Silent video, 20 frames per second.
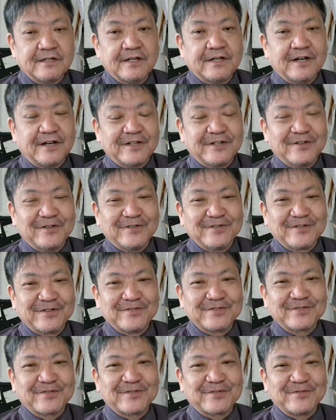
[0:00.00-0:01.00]

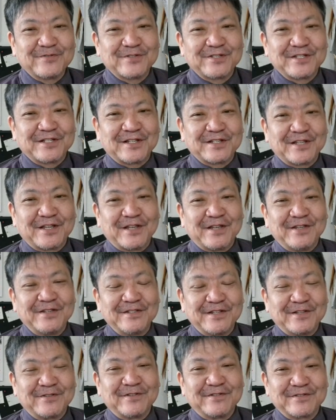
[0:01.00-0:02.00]
ちょっと不思議な制
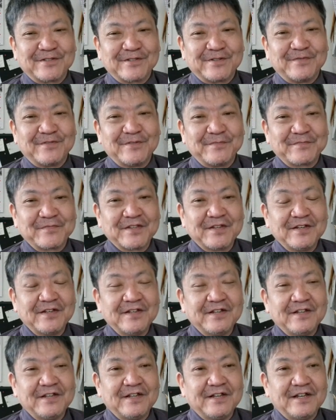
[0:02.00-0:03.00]
度ですけども、
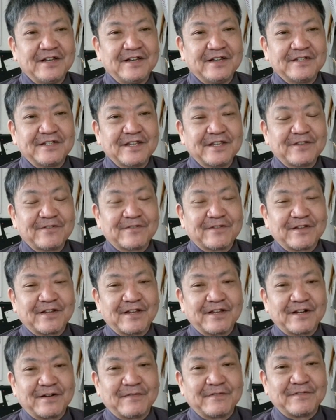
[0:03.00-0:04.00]
えー、選挙
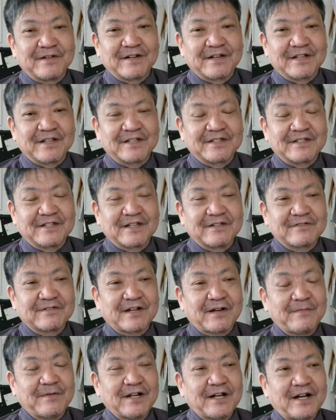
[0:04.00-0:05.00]
で選べるわけだったあの
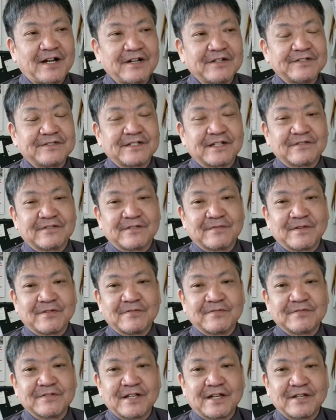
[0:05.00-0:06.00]
カマラ・ハリスさんと今
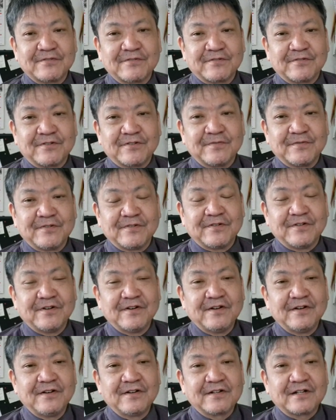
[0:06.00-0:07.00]
の副大統領も
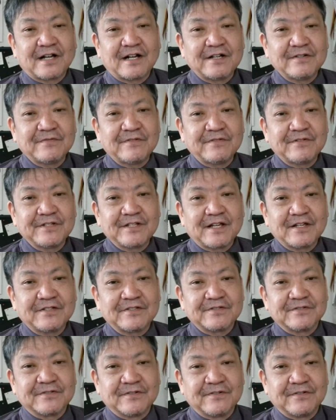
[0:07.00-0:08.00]
カリフォルニア
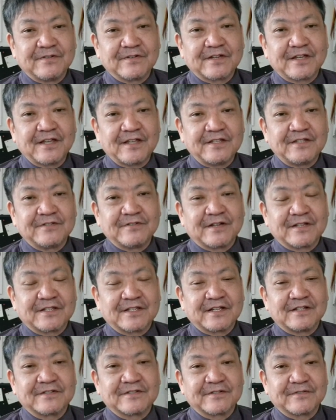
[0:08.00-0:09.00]
州の検事をやって
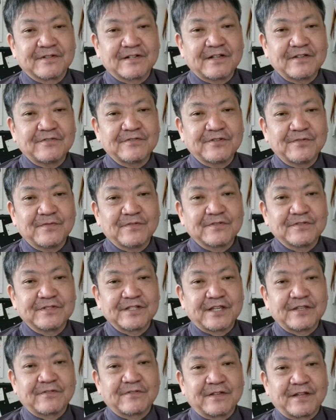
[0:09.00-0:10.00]
たんですけど彼女も
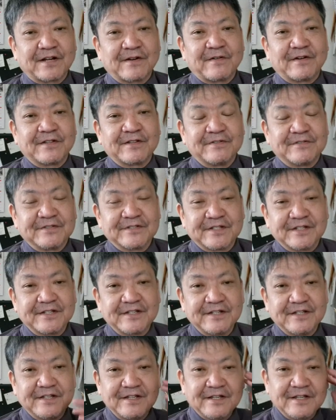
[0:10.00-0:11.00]
選挙で選ばれてるんですねだ
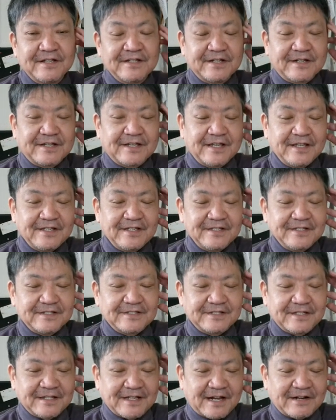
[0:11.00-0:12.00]
から検事っ
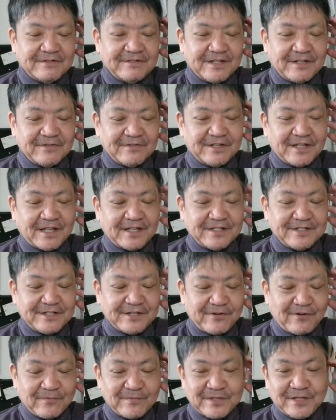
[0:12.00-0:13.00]
ていうのはある程度政治
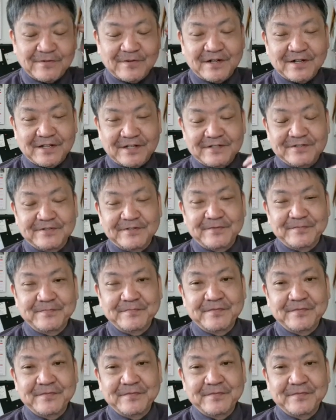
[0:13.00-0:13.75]
性を帯びてるわけなんですよ